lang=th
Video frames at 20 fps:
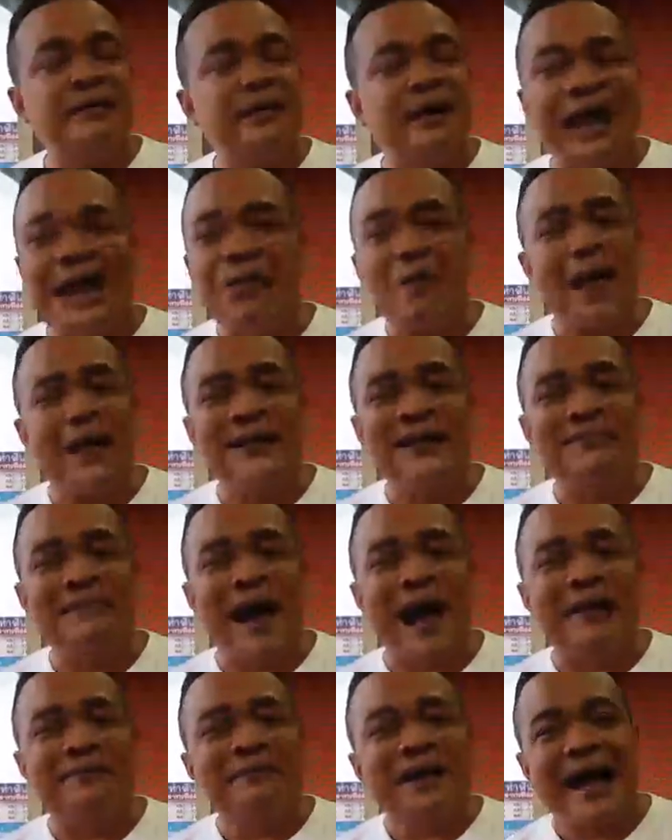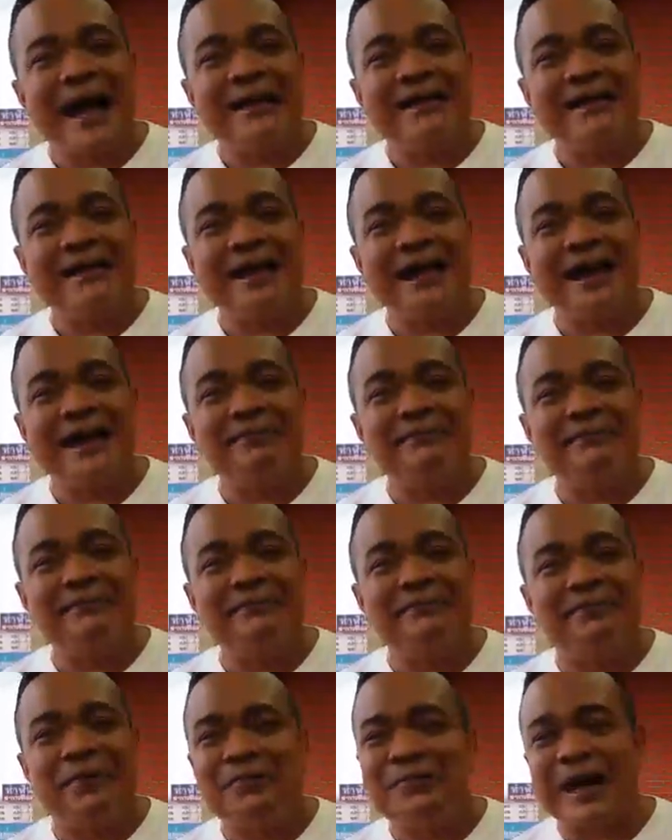หลายวันที่ผ่านมาเนี่ยนะครับ
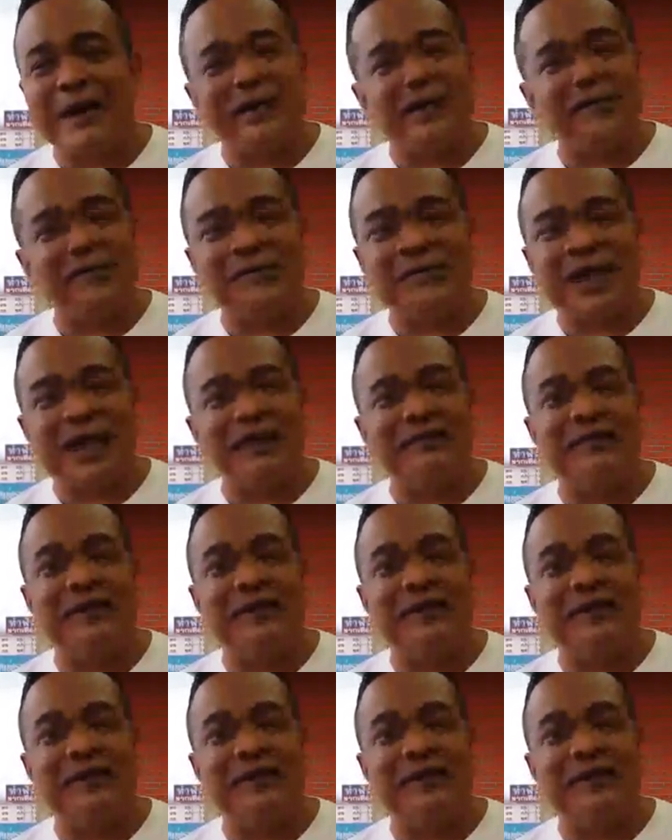ผมอาจจะต้องใช้